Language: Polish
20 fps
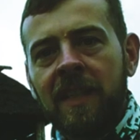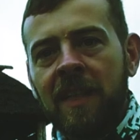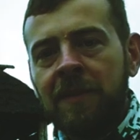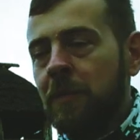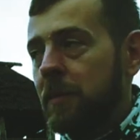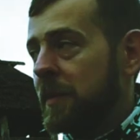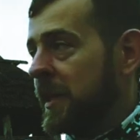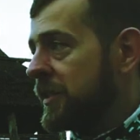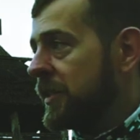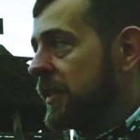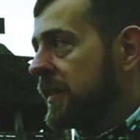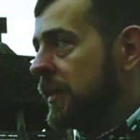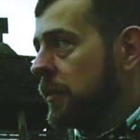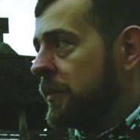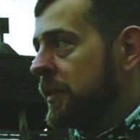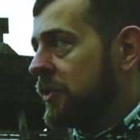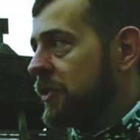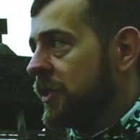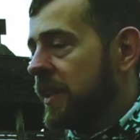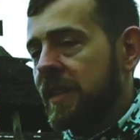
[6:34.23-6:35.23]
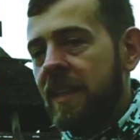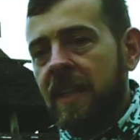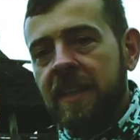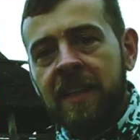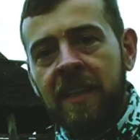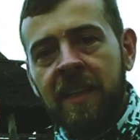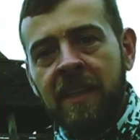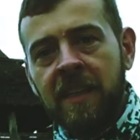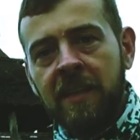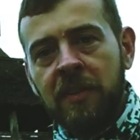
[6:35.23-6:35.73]
a wyobraźcie sobie, że
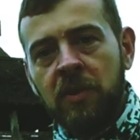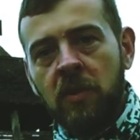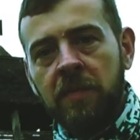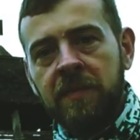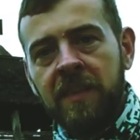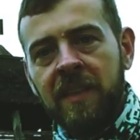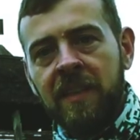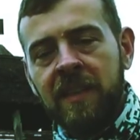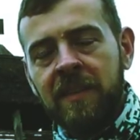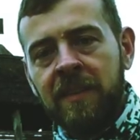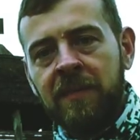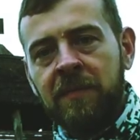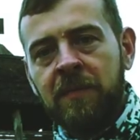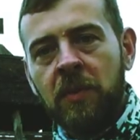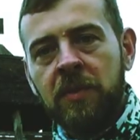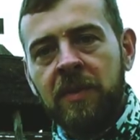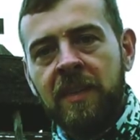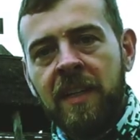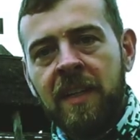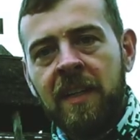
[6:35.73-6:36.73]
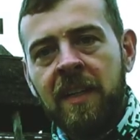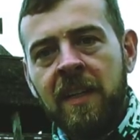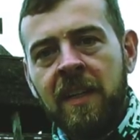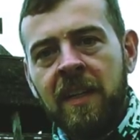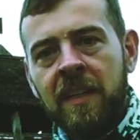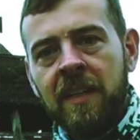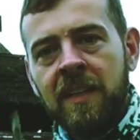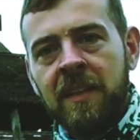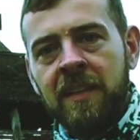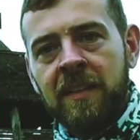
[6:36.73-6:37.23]
takie elektrownie wodne
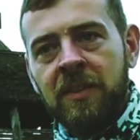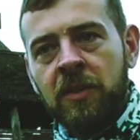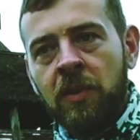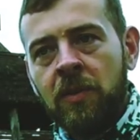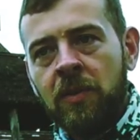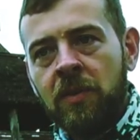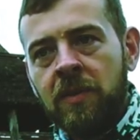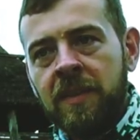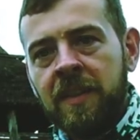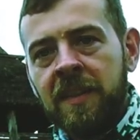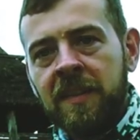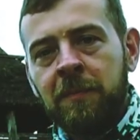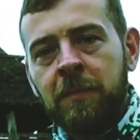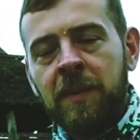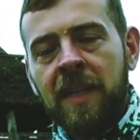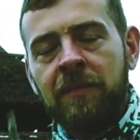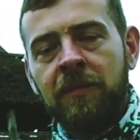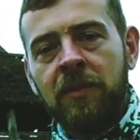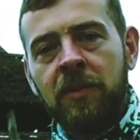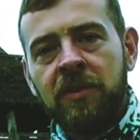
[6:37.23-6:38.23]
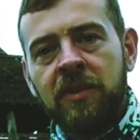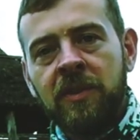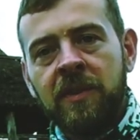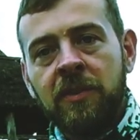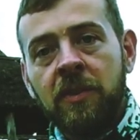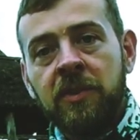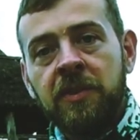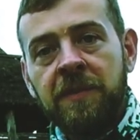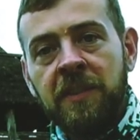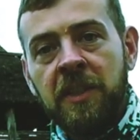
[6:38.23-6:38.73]
to jest sprawność do
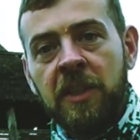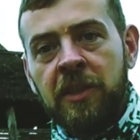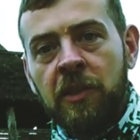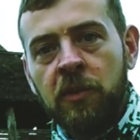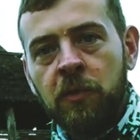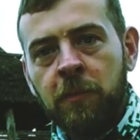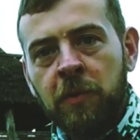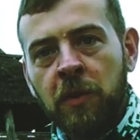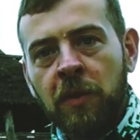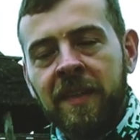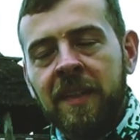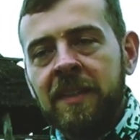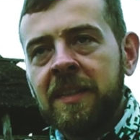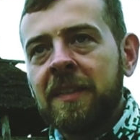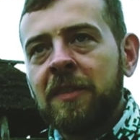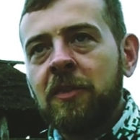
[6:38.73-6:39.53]
90%.